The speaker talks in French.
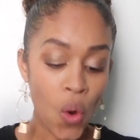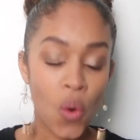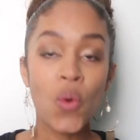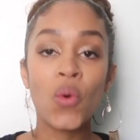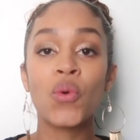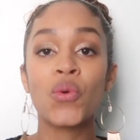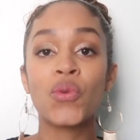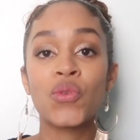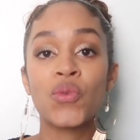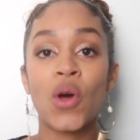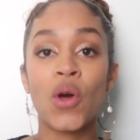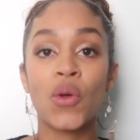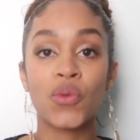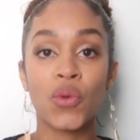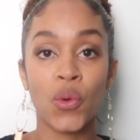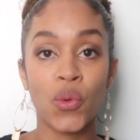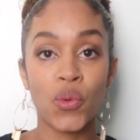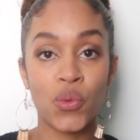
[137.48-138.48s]
On reçoit
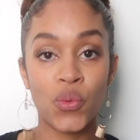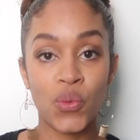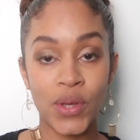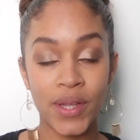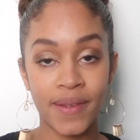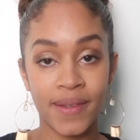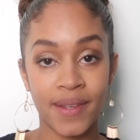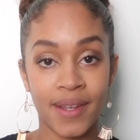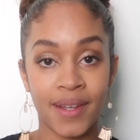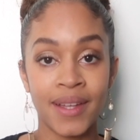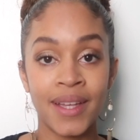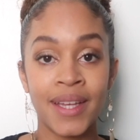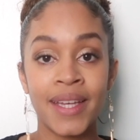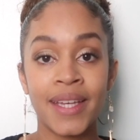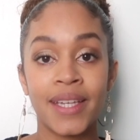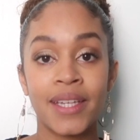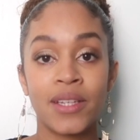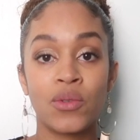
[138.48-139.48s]
entre 8
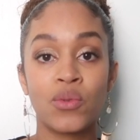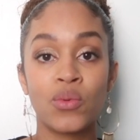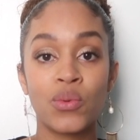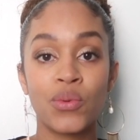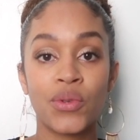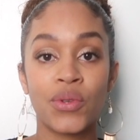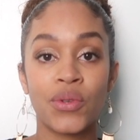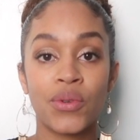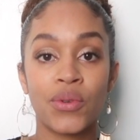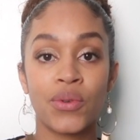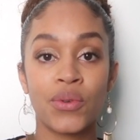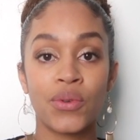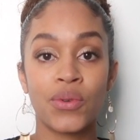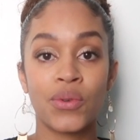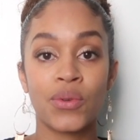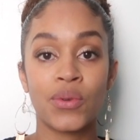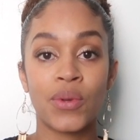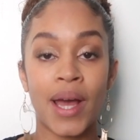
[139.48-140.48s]
et 12
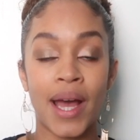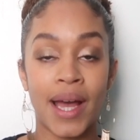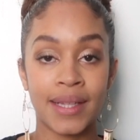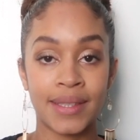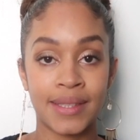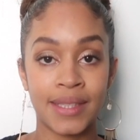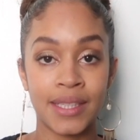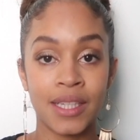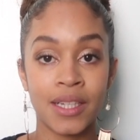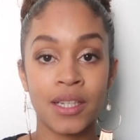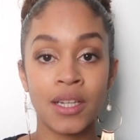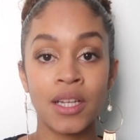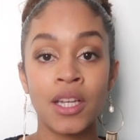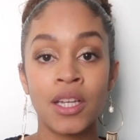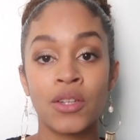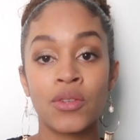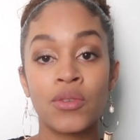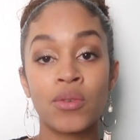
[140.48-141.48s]
euh, articles
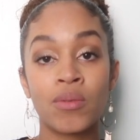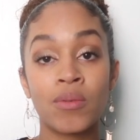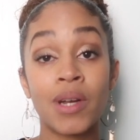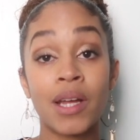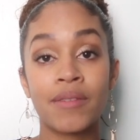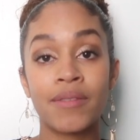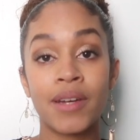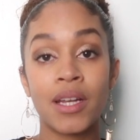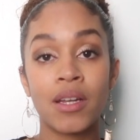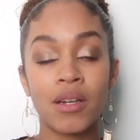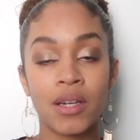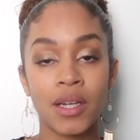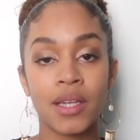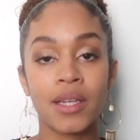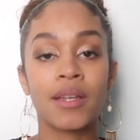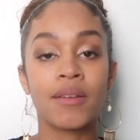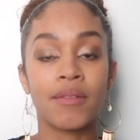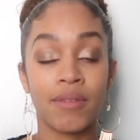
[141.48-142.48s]
dont la
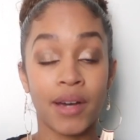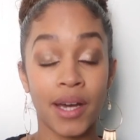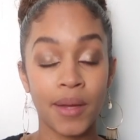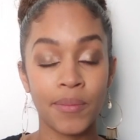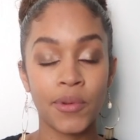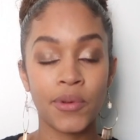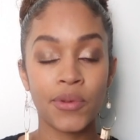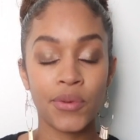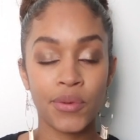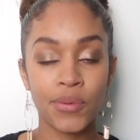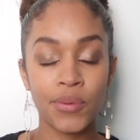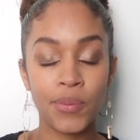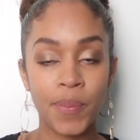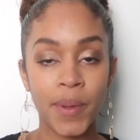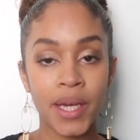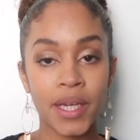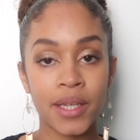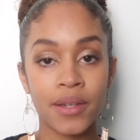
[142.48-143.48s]
valeur est vraiment
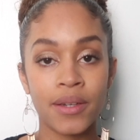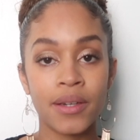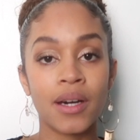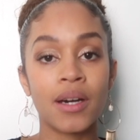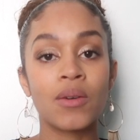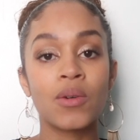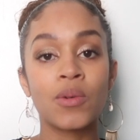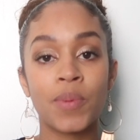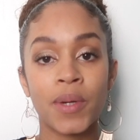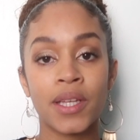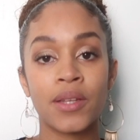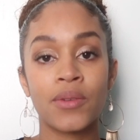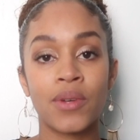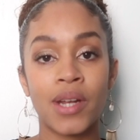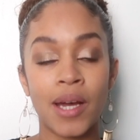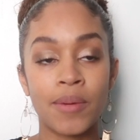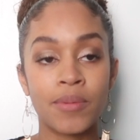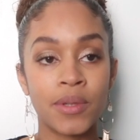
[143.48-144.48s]
supérieure au prix
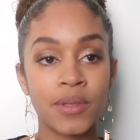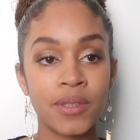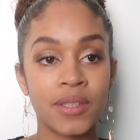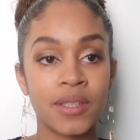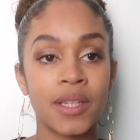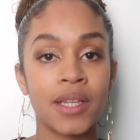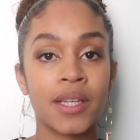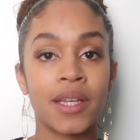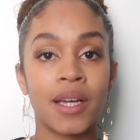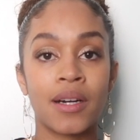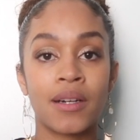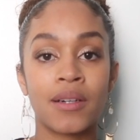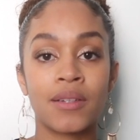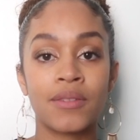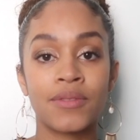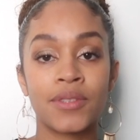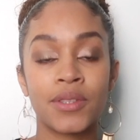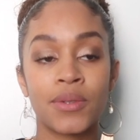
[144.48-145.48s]
de la box. Il y a
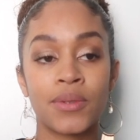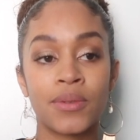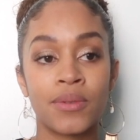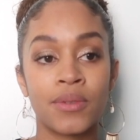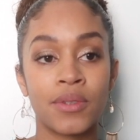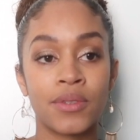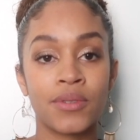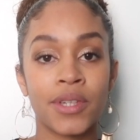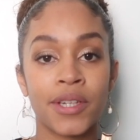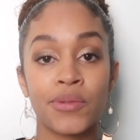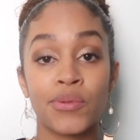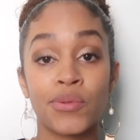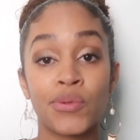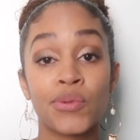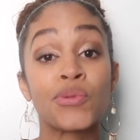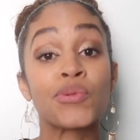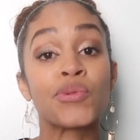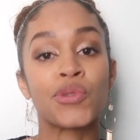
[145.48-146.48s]
environ une
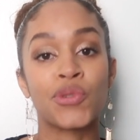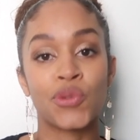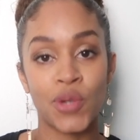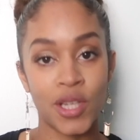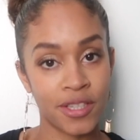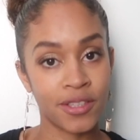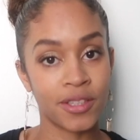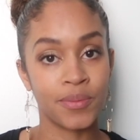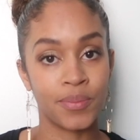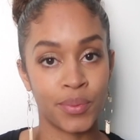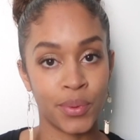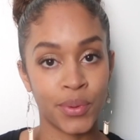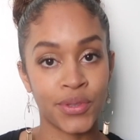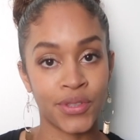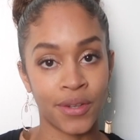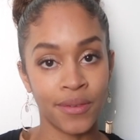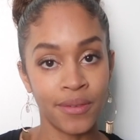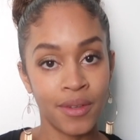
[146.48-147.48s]
réduction de
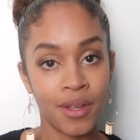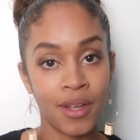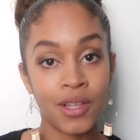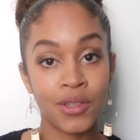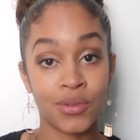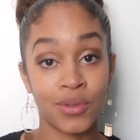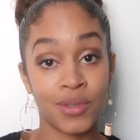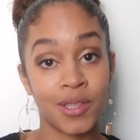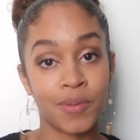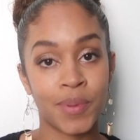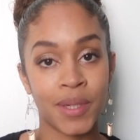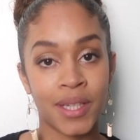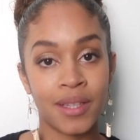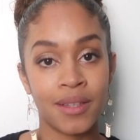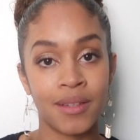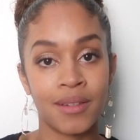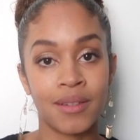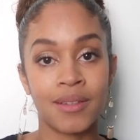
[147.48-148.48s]
60% sur les
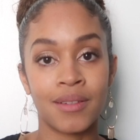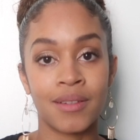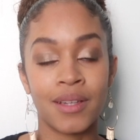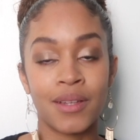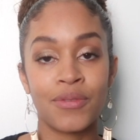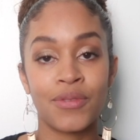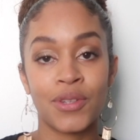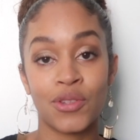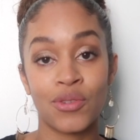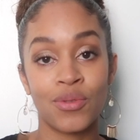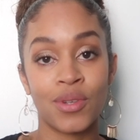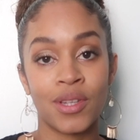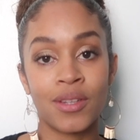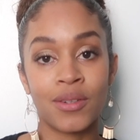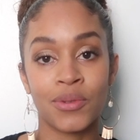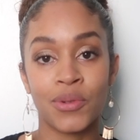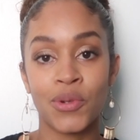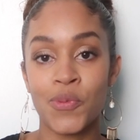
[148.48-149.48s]
prix euh,
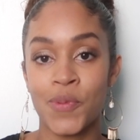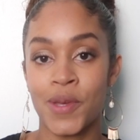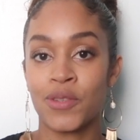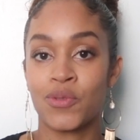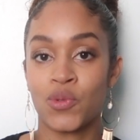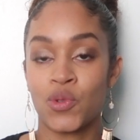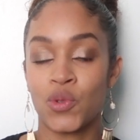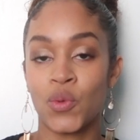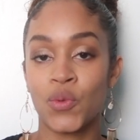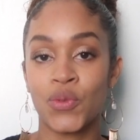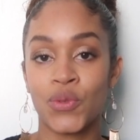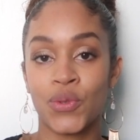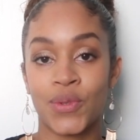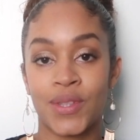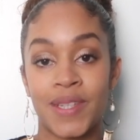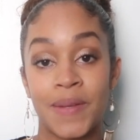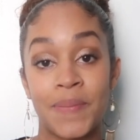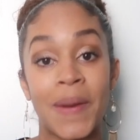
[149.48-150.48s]
effectués dans le commerce. Donc je trouve
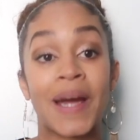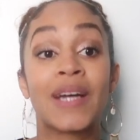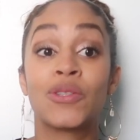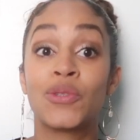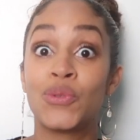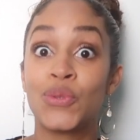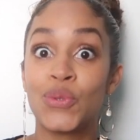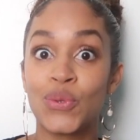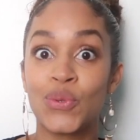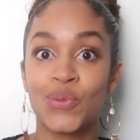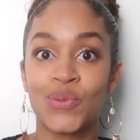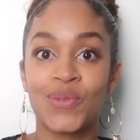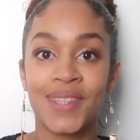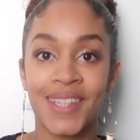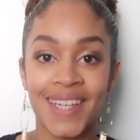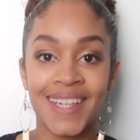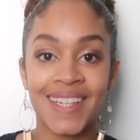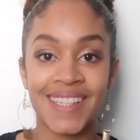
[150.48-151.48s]
que c'est pas du tout
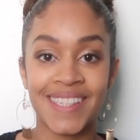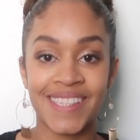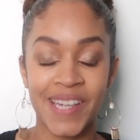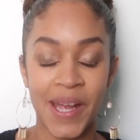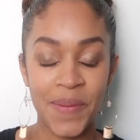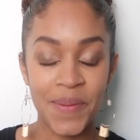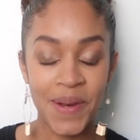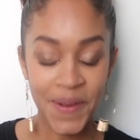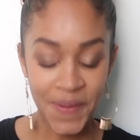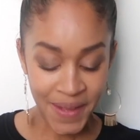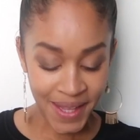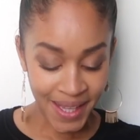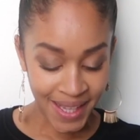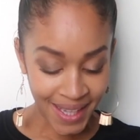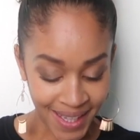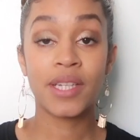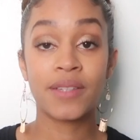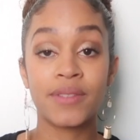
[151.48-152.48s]
négligeable.
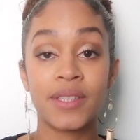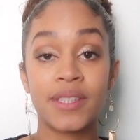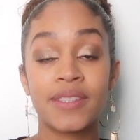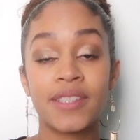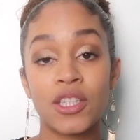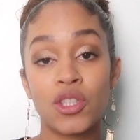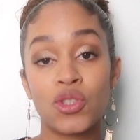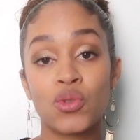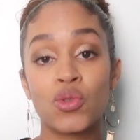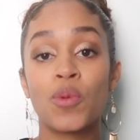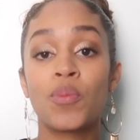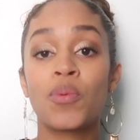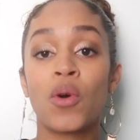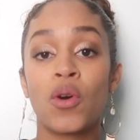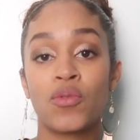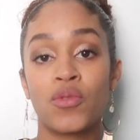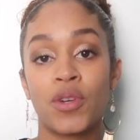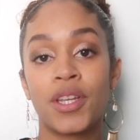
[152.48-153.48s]
Vous avez 7 jours
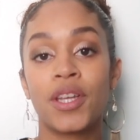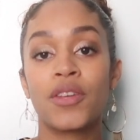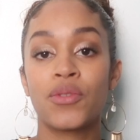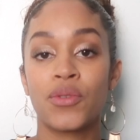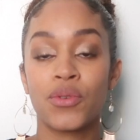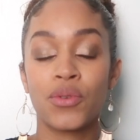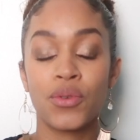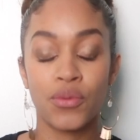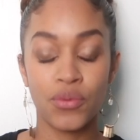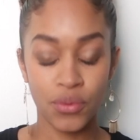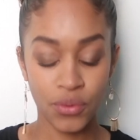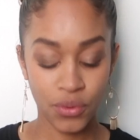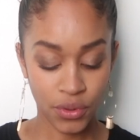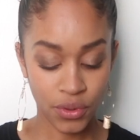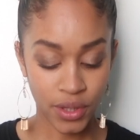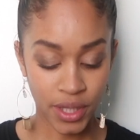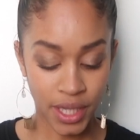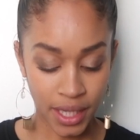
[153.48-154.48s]
pour envoyer ce que vous
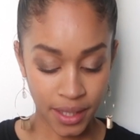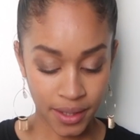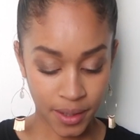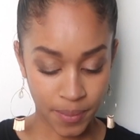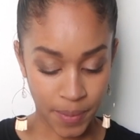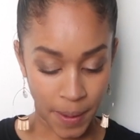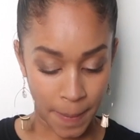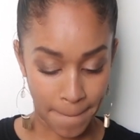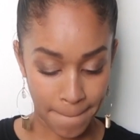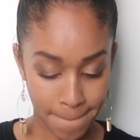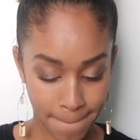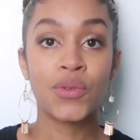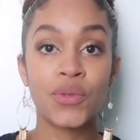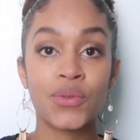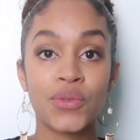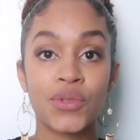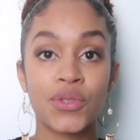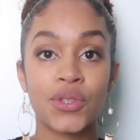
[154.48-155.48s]
ne gardez pas.
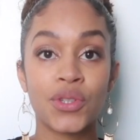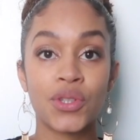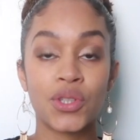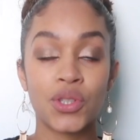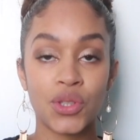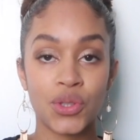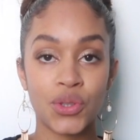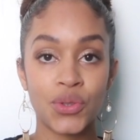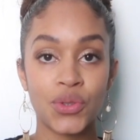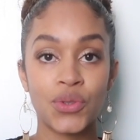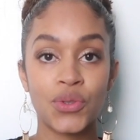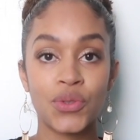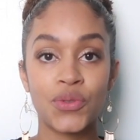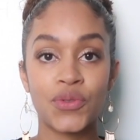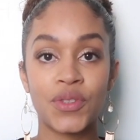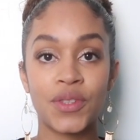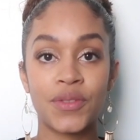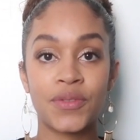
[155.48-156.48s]
Donc euh,
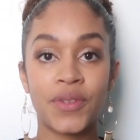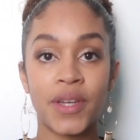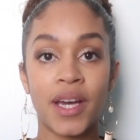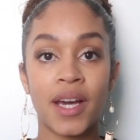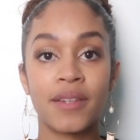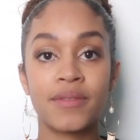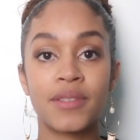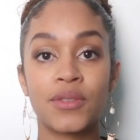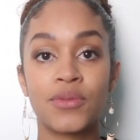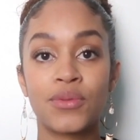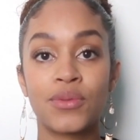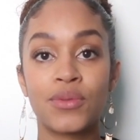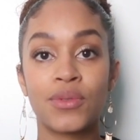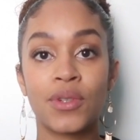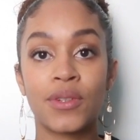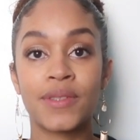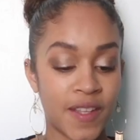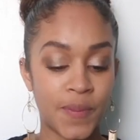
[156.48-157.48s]
je vais faire avec
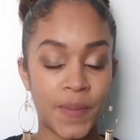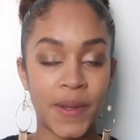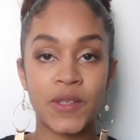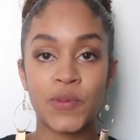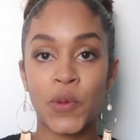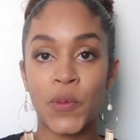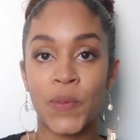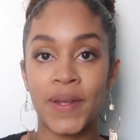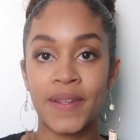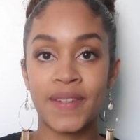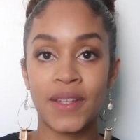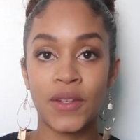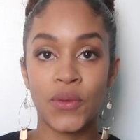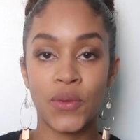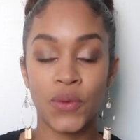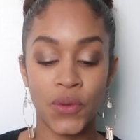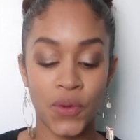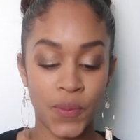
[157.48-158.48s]
vous un espace pour passer
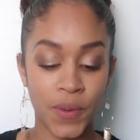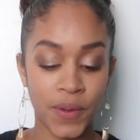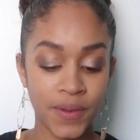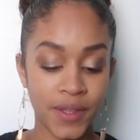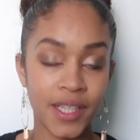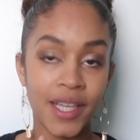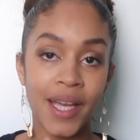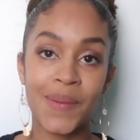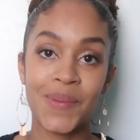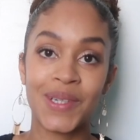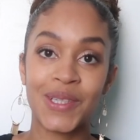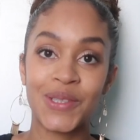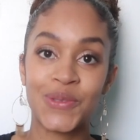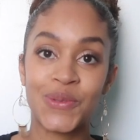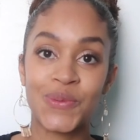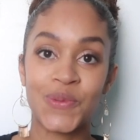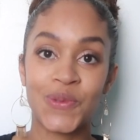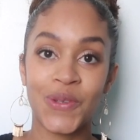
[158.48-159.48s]
une commande et
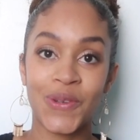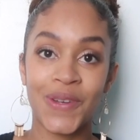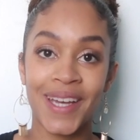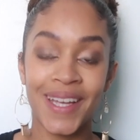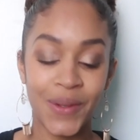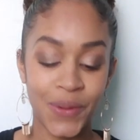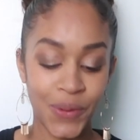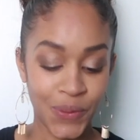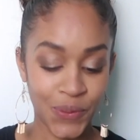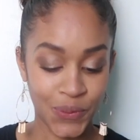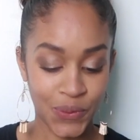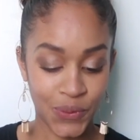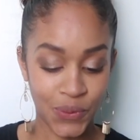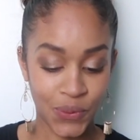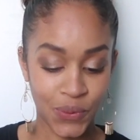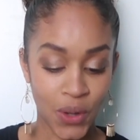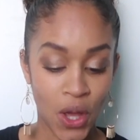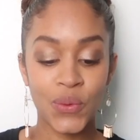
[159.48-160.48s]
après je vous montrerai le
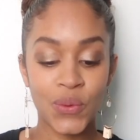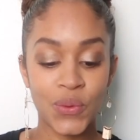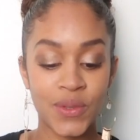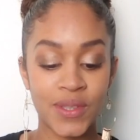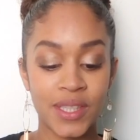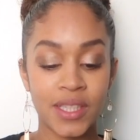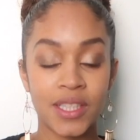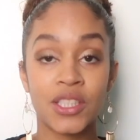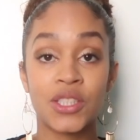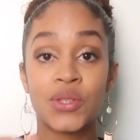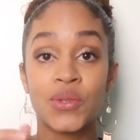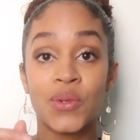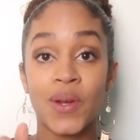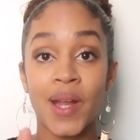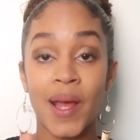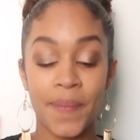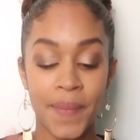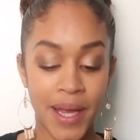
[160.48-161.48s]
contenu. Donc on se dirige
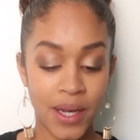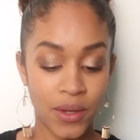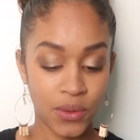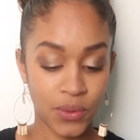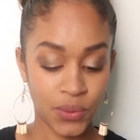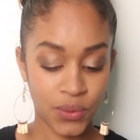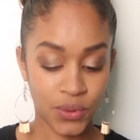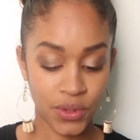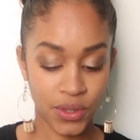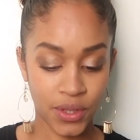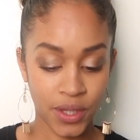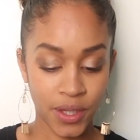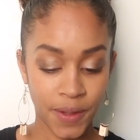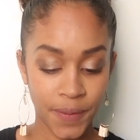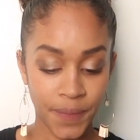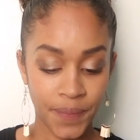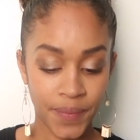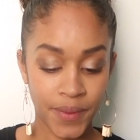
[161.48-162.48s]
sur la malle coup de cœur.